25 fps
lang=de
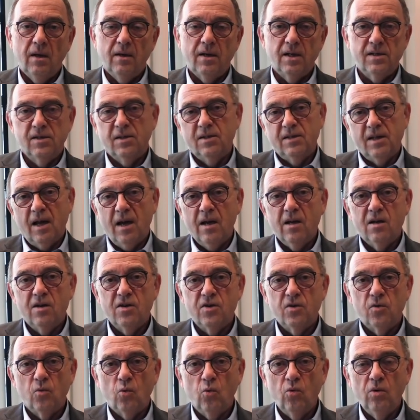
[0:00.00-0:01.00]
Das ist
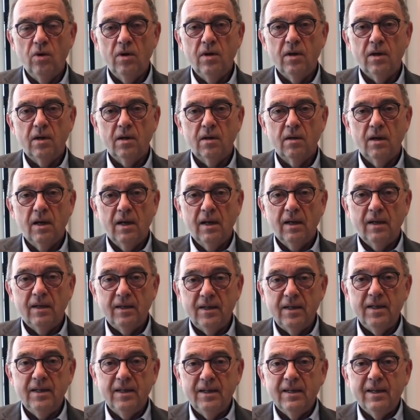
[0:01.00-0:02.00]
eigentlich ein Unding.
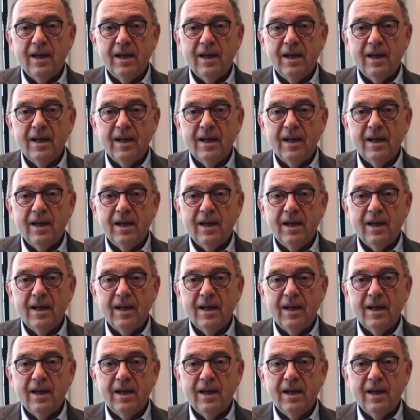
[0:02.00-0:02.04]
Die,